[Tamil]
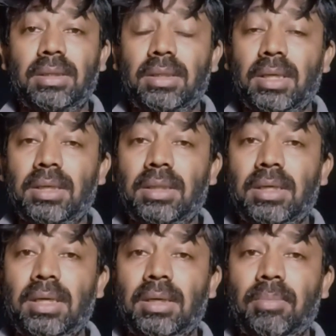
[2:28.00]

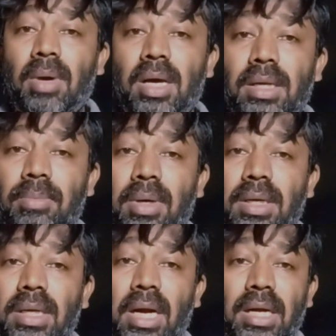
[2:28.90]
தேர்தலில் மாறி
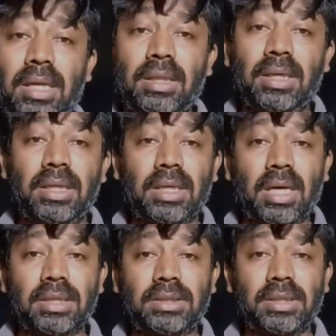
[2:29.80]
மாறி அடியதடி
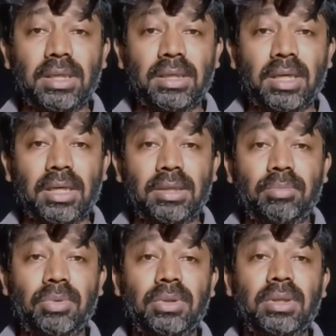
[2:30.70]
காட்சிகள்
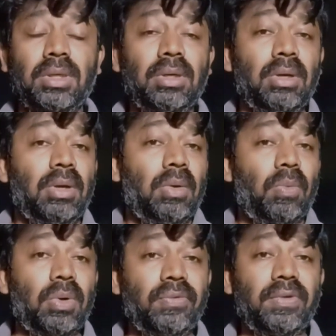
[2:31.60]
நகரும்போது
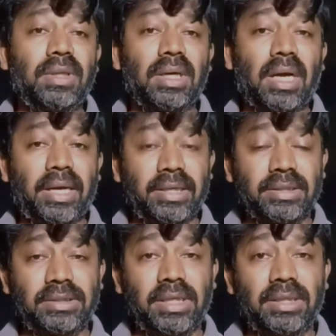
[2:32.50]
ஒருவித
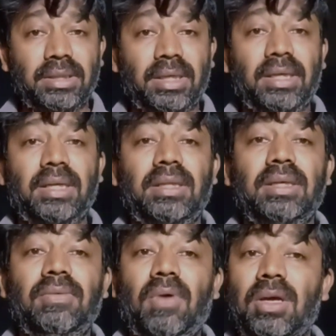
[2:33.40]
அயற்சியை தருகிறது
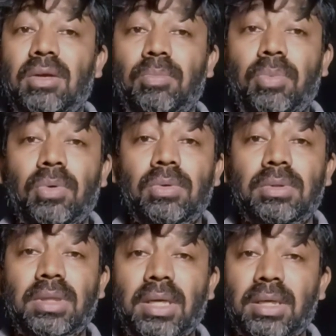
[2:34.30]
வழக்கம் போல்
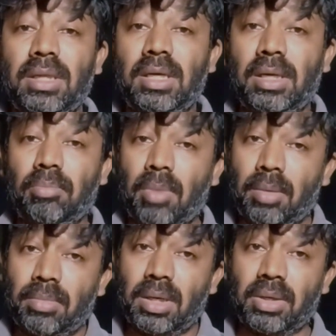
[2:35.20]
தேர்தலில்
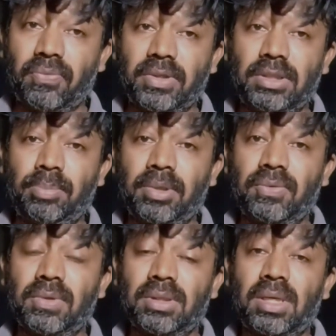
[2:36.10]
மாமன்னன் வெற்றி
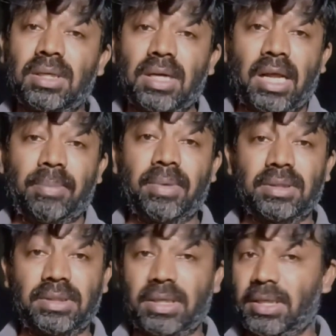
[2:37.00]
பெறுவதுதான்
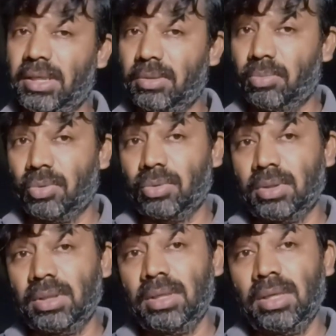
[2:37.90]
கிளைமேக்ஸ் என எண்ணும்போது
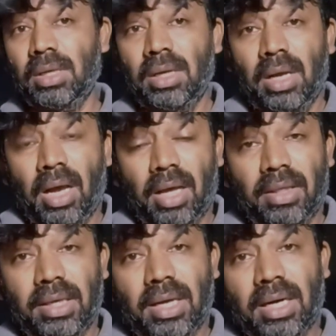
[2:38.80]

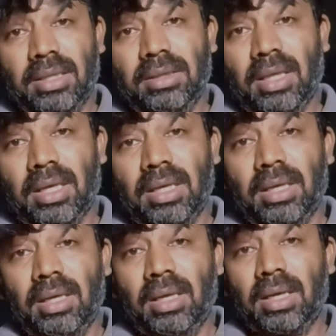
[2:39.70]
அதை கடந்த
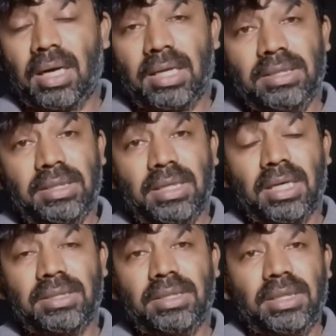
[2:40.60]
கடைசி
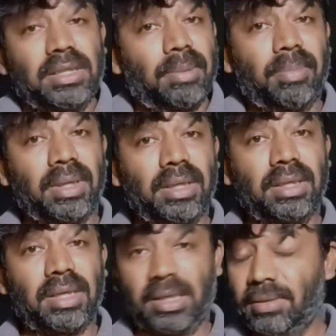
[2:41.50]
காட்சி நம்மை
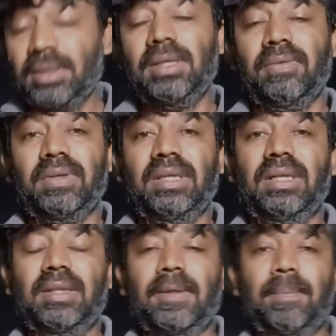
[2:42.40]
கைத்தட்ட
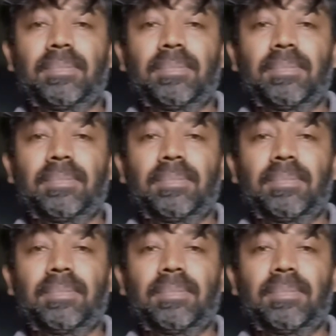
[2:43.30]
வைக்கிறது